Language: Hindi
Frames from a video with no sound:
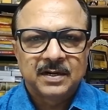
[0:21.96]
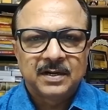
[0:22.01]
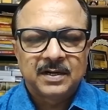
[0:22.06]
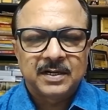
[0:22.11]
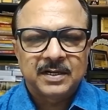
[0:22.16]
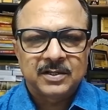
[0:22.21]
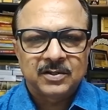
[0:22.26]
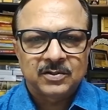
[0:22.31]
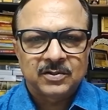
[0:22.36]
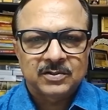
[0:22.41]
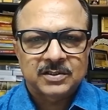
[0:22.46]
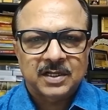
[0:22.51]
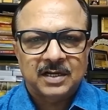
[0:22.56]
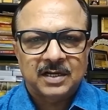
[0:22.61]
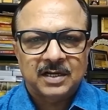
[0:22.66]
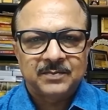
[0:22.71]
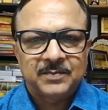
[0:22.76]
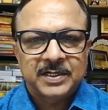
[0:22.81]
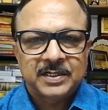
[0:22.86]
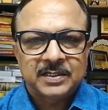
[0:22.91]

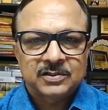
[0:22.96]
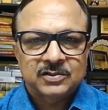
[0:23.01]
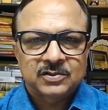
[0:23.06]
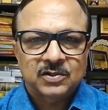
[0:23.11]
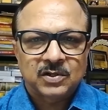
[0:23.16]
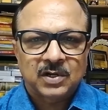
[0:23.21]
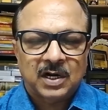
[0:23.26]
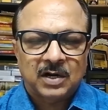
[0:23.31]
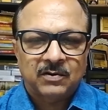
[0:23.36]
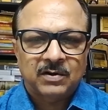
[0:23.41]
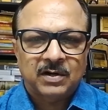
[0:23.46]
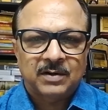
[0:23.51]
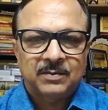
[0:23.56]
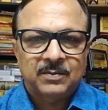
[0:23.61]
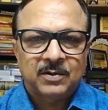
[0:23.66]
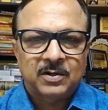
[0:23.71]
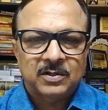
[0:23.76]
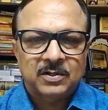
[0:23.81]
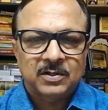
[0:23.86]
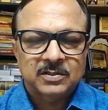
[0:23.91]
हिंदुस्तान में चुनाव का
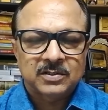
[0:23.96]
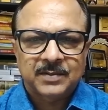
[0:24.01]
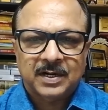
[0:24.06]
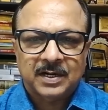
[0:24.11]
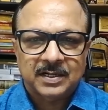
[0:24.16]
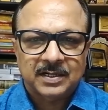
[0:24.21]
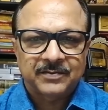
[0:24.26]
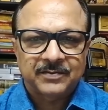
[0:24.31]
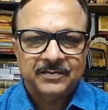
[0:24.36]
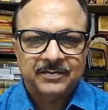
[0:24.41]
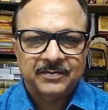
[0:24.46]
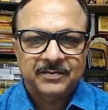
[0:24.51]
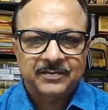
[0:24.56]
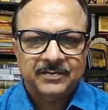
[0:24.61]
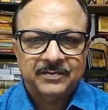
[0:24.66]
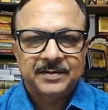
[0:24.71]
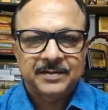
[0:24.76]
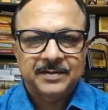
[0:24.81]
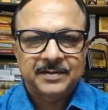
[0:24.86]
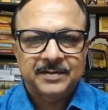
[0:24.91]
मौसम आने वाला
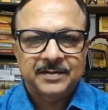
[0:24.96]
है